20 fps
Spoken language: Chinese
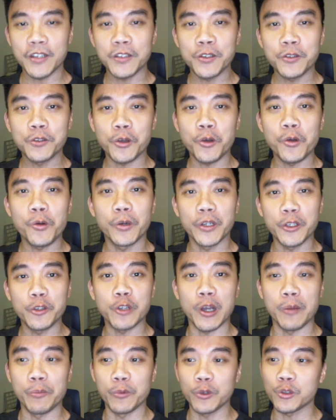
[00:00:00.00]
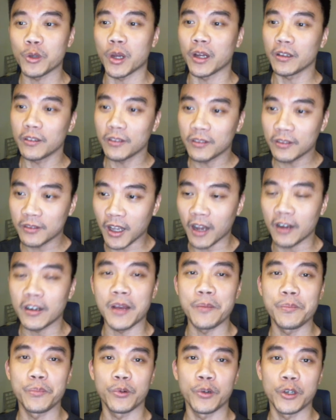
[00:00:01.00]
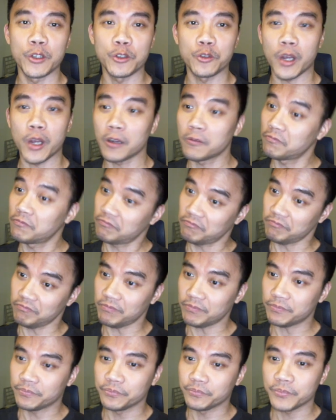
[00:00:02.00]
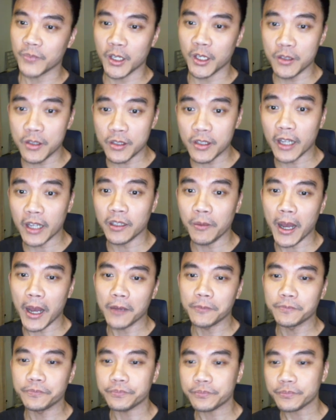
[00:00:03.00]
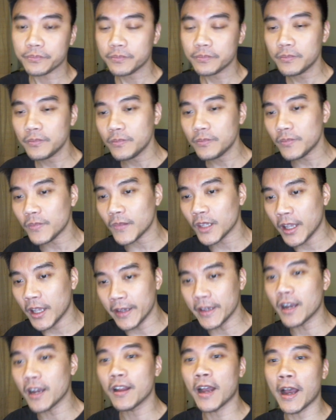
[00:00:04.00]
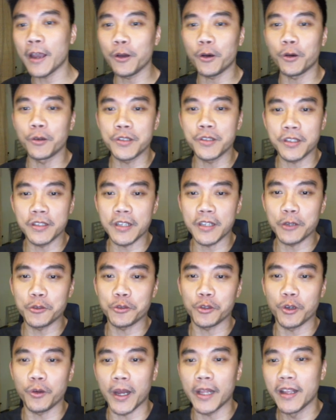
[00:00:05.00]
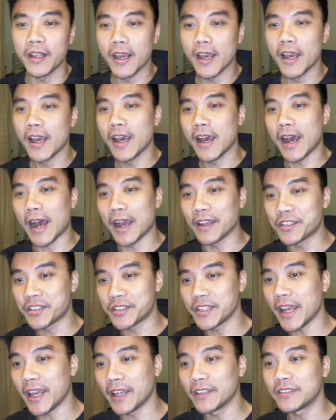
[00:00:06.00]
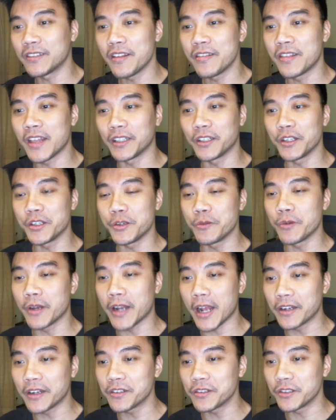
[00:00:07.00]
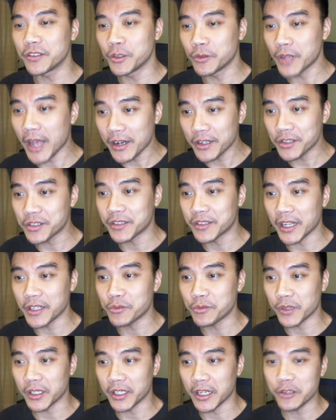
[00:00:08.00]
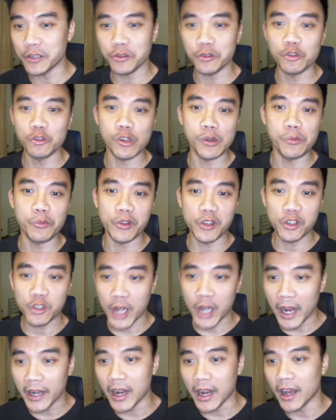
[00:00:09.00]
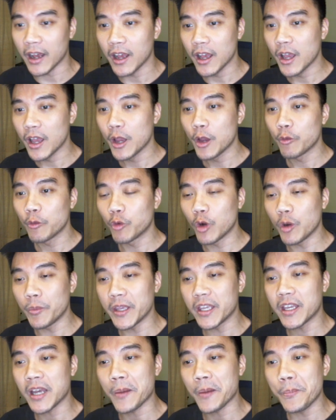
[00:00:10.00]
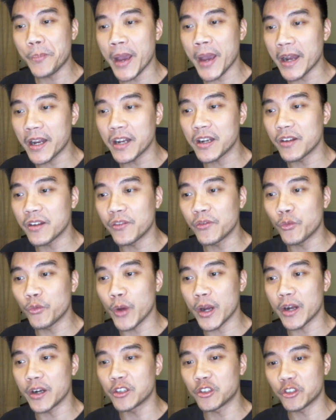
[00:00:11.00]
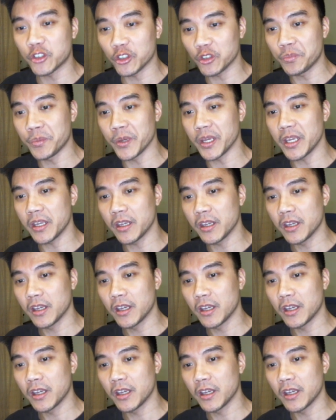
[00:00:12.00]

天是中国，你爽不爽？当然不会爽，很自然的吧？一样，还有红字在说完。I said that the United United States relationship with China will be competitive where it should be,